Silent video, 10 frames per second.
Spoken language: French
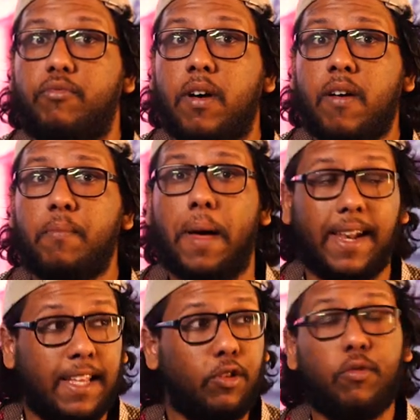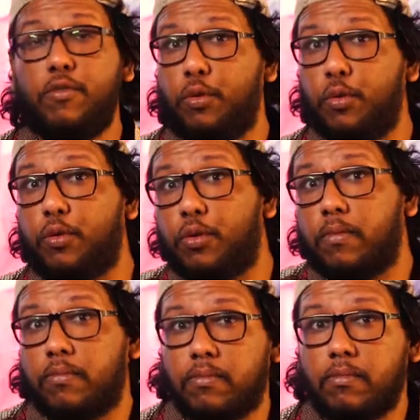pouvoir parler de vieux
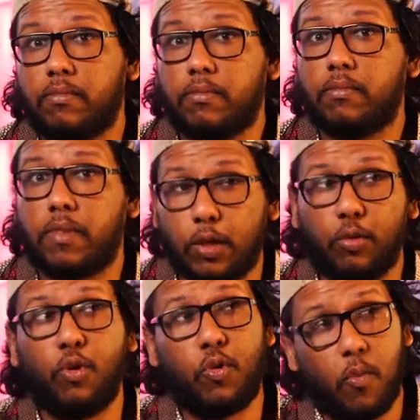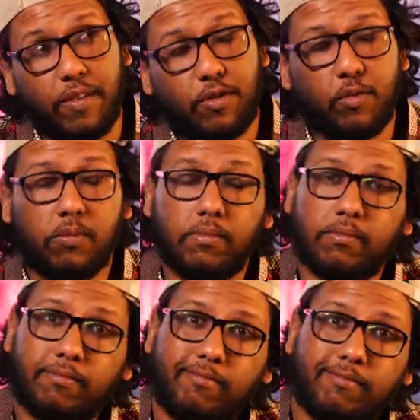trucs et de trucs moins vieux.
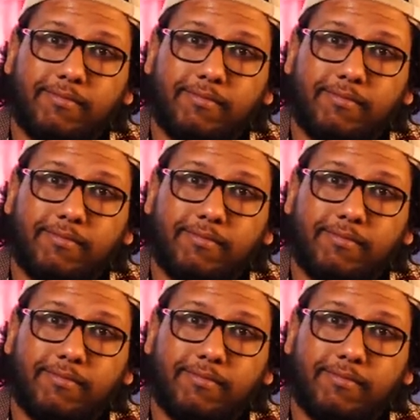Alors comme